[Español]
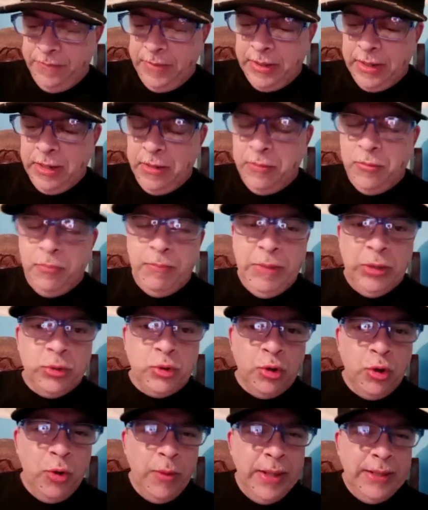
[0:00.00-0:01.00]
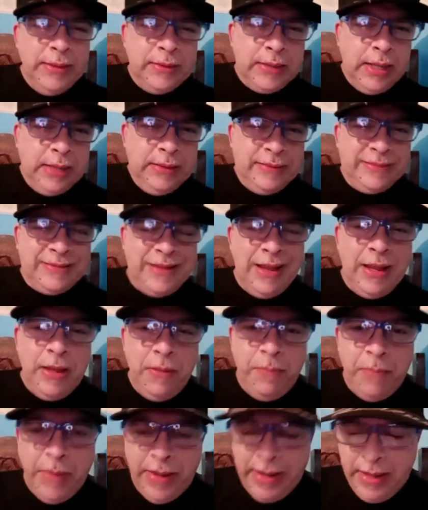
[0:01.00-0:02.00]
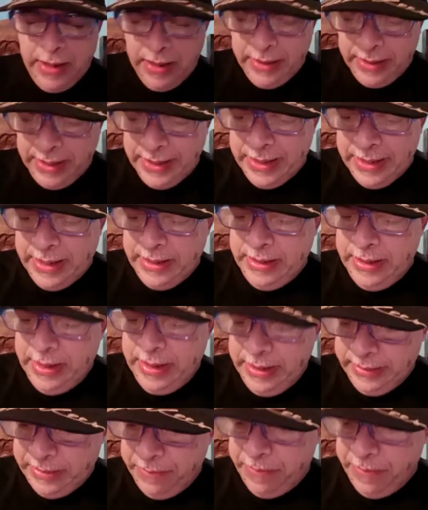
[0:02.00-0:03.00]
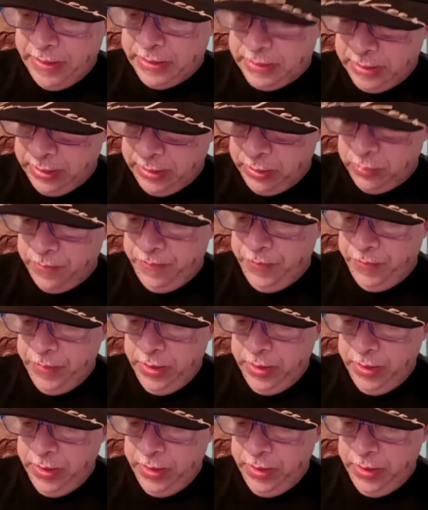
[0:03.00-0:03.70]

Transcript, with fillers: en el minuto 96 para ganar ese partido.